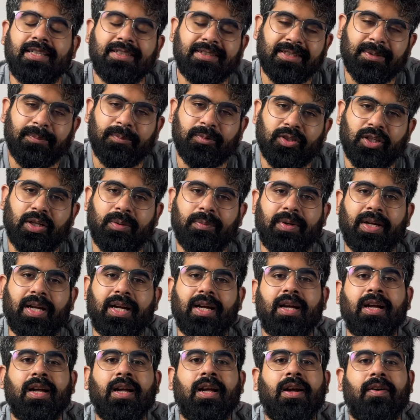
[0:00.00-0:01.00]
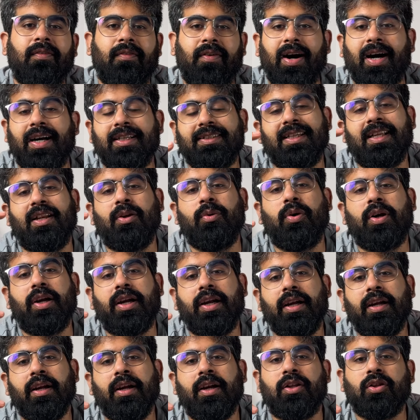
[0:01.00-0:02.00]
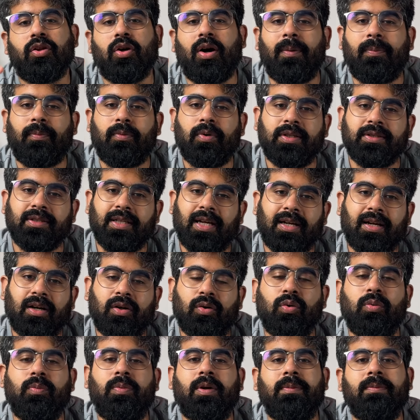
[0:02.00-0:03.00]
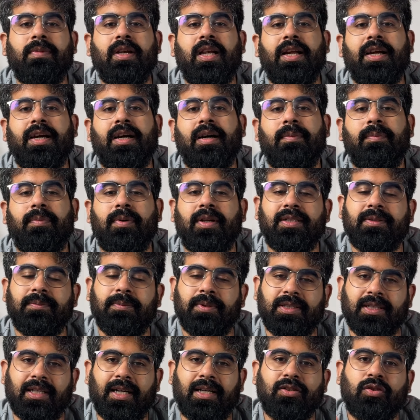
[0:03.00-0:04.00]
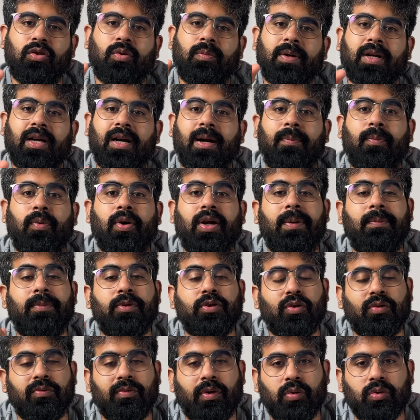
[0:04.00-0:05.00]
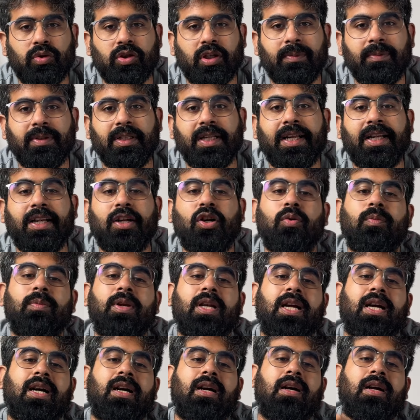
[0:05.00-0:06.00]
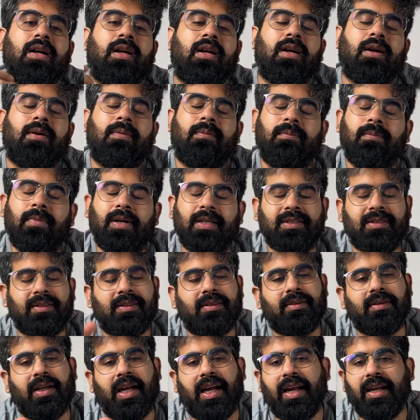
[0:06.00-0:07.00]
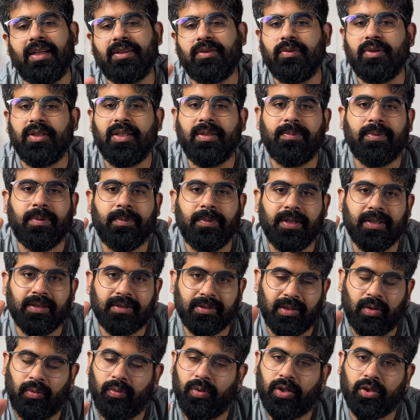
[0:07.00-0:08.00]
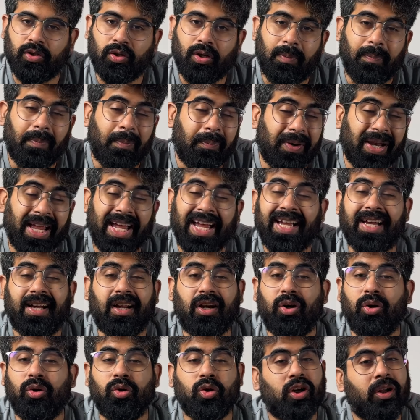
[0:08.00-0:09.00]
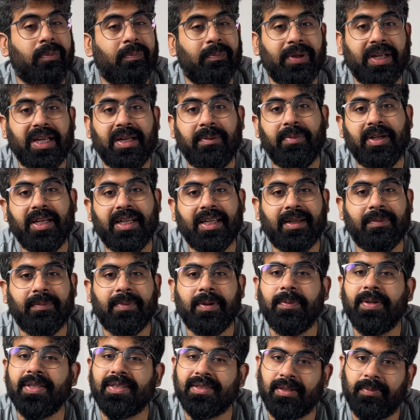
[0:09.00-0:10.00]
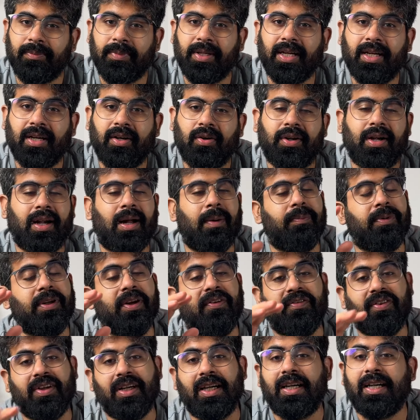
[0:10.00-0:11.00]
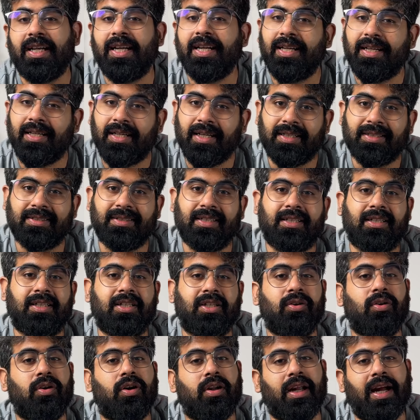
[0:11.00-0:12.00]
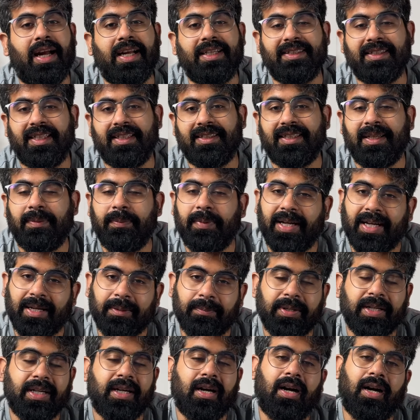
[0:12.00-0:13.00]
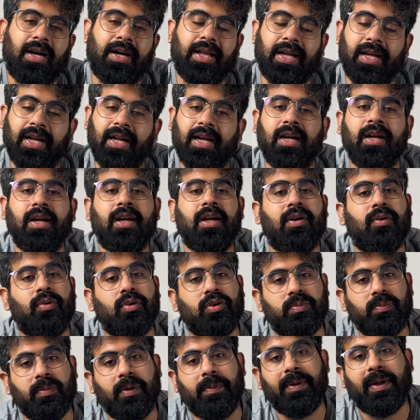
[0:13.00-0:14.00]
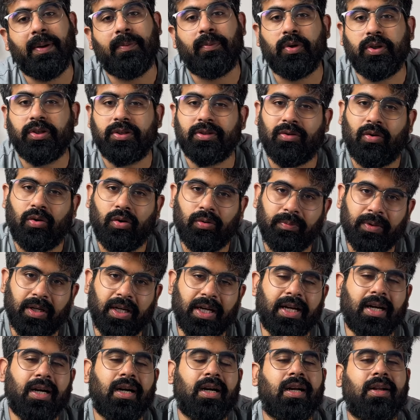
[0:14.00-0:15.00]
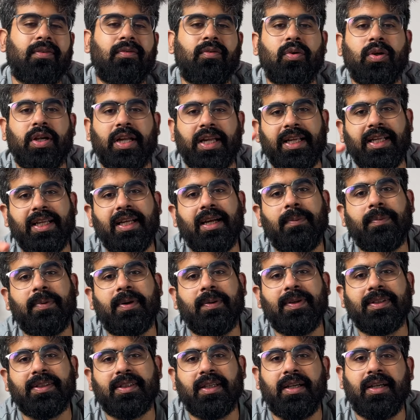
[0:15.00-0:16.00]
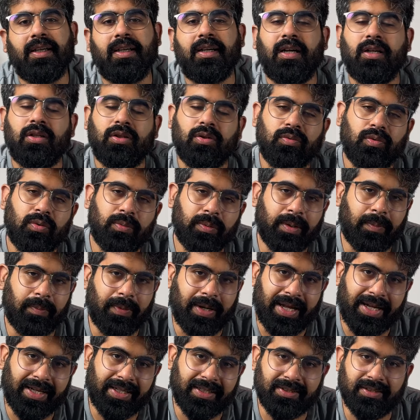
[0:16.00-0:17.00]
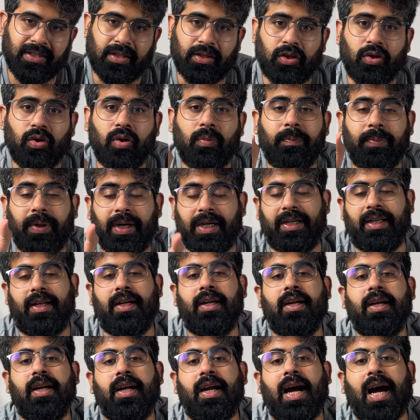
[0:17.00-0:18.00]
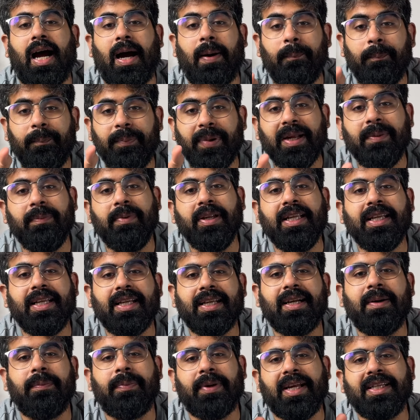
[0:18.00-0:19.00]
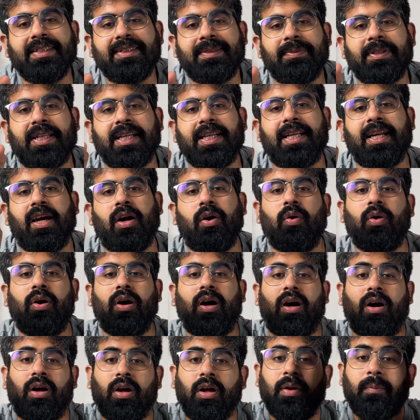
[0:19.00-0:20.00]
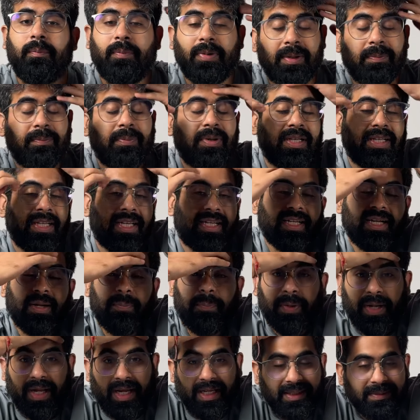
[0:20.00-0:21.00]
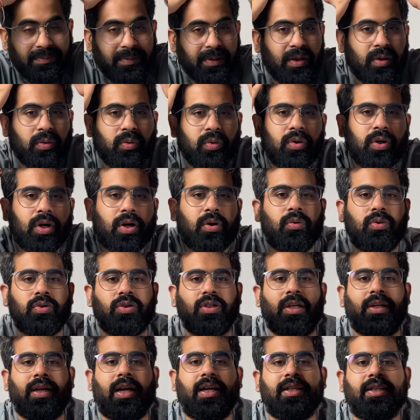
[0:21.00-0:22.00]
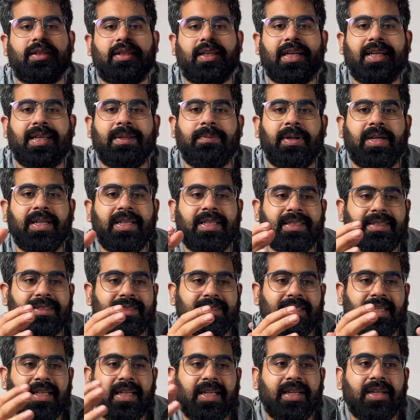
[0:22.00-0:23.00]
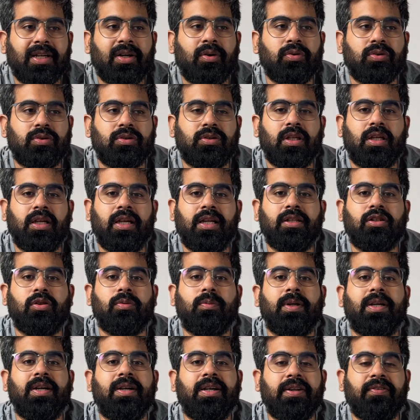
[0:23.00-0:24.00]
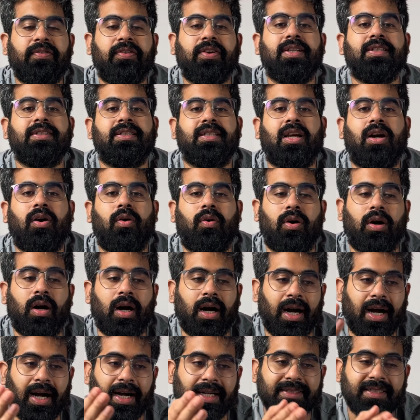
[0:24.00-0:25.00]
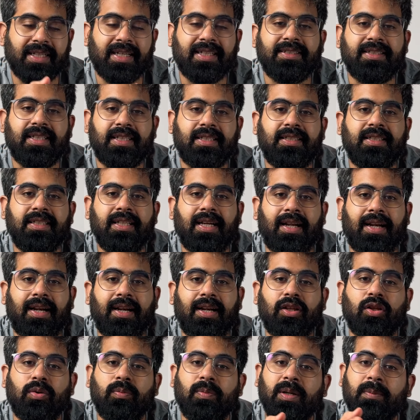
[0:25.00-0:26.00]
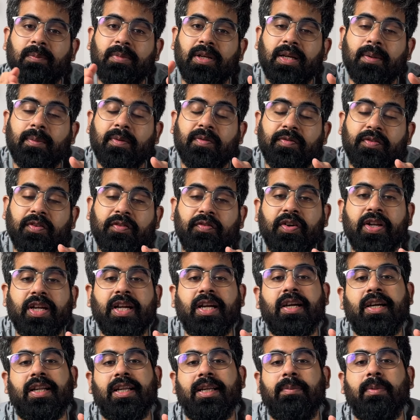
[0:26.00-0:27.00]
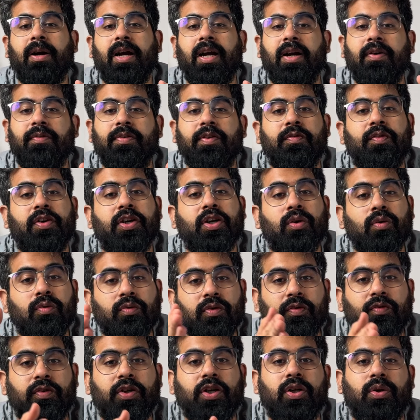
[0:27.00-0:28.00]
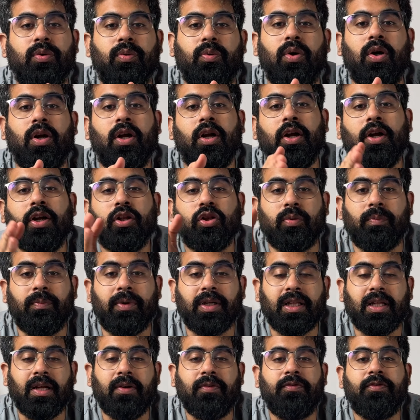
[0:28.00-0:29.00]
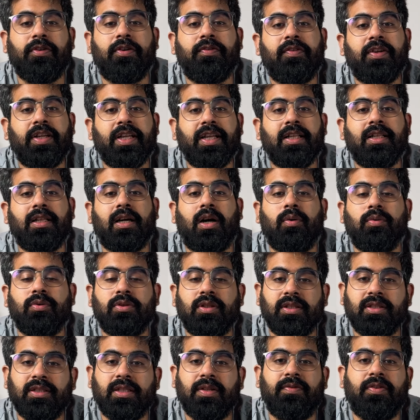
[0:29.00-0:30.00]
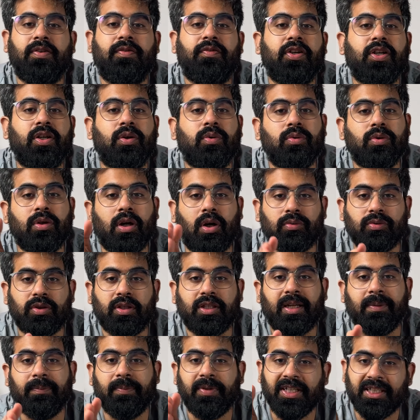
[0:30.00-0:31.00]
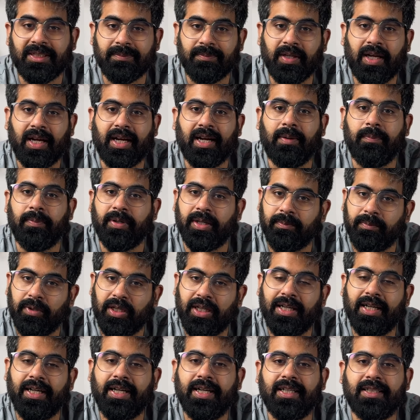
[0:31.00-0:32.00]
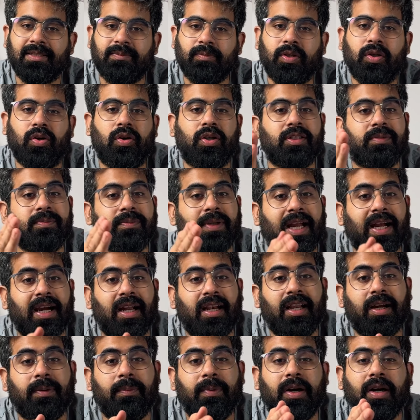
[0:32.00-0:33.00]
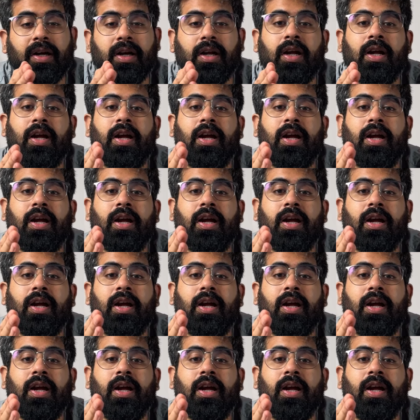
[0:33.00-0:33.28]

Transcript: डिस्क्रिप्शन में है वहाँ से लोगे तो आपको हज़ार का कूपन मिलेगा प्लस पचास रुपये का आपको अमेजोन वाउचर भी देखने को मिलेगा मस्त है स्विगी पर भी डिस्काउंट है तो आप अप्लाई कर लो क्योंकि बिग बिलियन में अभी समय है और आप डेफिनेटली कर सकते हो और आई बैंक भी कार्ड है उसमें भी आपको डिस्काउंट मिलेगा अगर वो नहीं है आपके पास क्रेडिट कार्ड तो वो भी अप्लाई कर सकते हो बट अब बिग बिलियन का प्राइस पता है क्या होगा बिग बिलियन का प्राइस भी लोगों के क्वेश्चन आ जाता है कि भाई इससे लें या उससे लें तो भाई डिफरेंस क्या होगा आज अगर सिक्सटी सिक्सटी आ रहा है ना तो बिग बिलियन में फिफ्टी के करीब आएगा फिफ्टी टू फिफ्टी टू तो मतलब फिफ्टी थाउजेंड से फिफ्टी टू थाउजेंड के बीच में आएगा बिग बिलियन डेज में और इसमें आएगा लगभग